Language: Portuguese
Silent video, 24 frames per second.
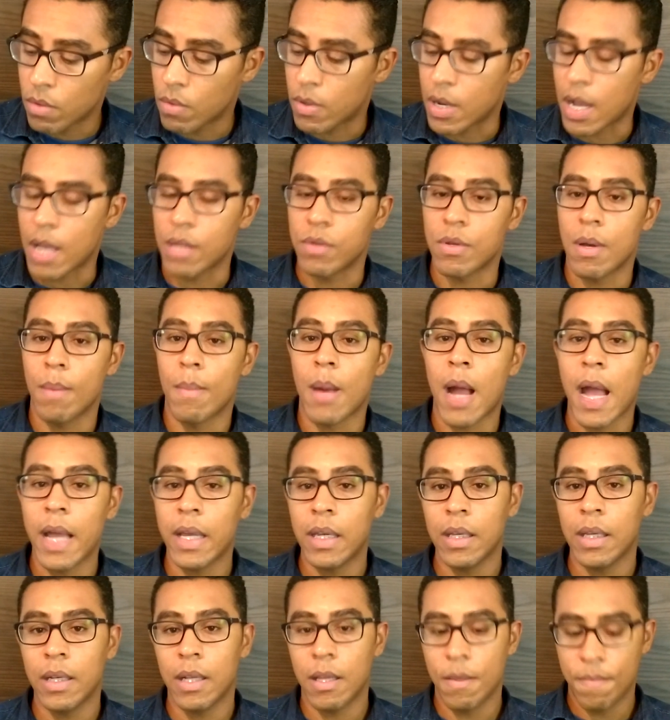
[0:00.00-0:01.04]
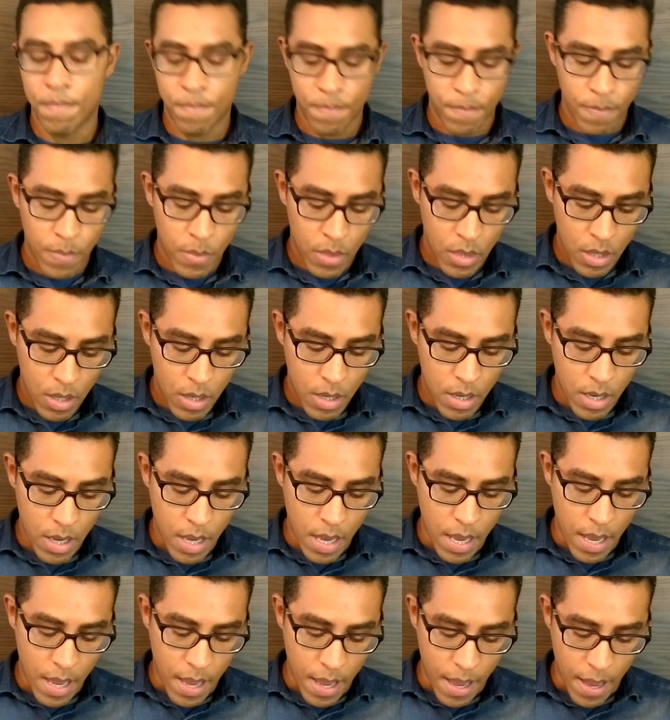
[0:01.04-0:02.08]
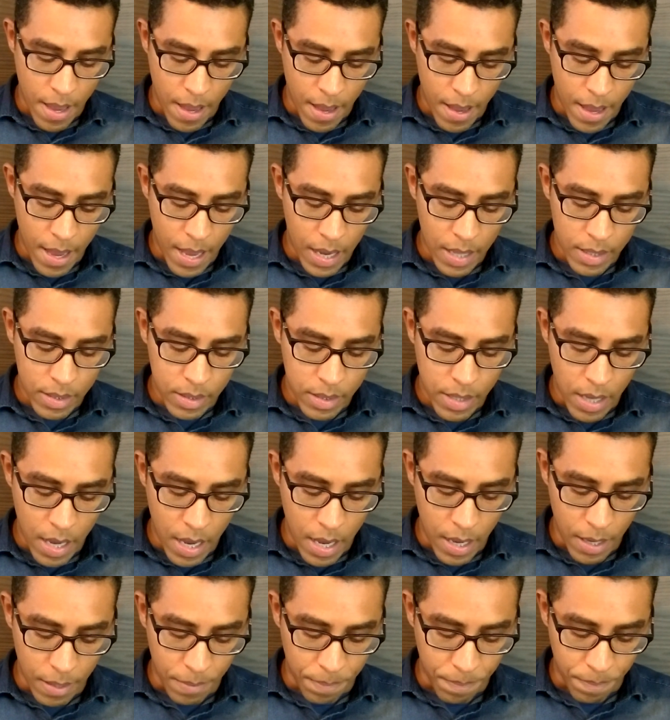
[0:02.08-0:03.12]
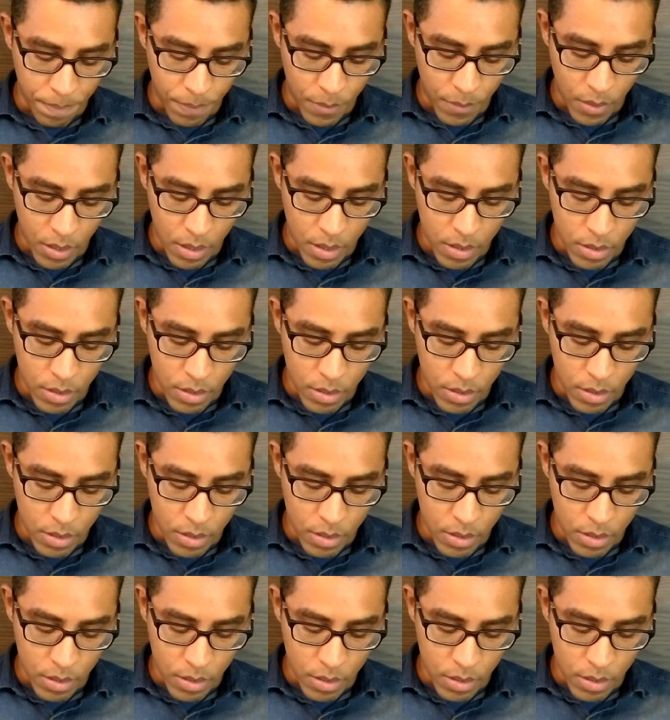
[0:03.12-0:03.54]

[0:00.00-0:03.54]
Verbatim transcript: No caso a máquina, é, ela tem